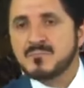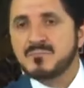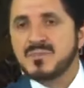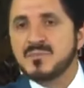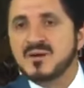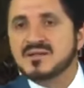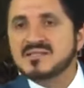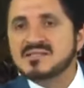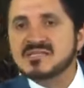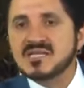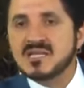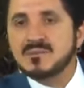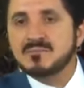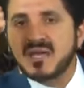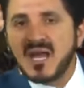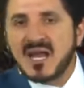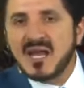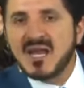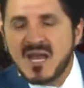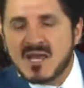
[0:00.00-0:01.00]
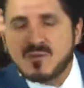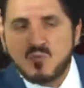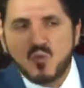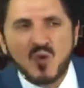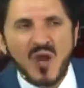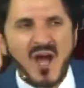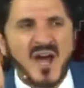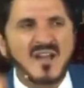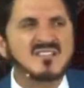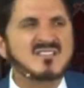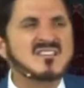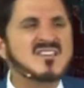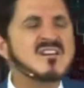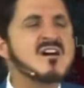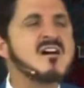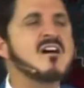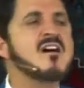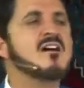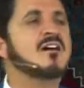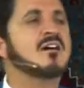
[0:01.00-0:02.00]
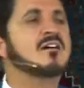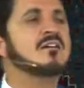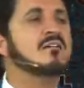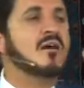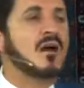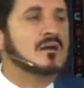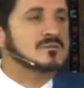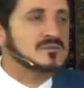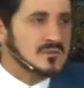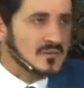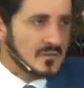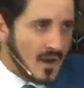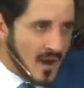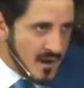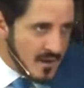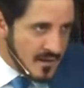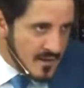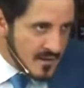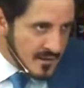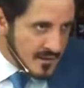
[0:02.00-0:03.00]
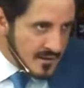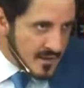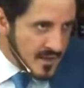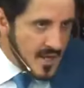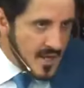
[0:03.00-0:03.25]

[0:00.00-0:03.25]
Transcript: بمصهم كالليمون حتى آخر قطرة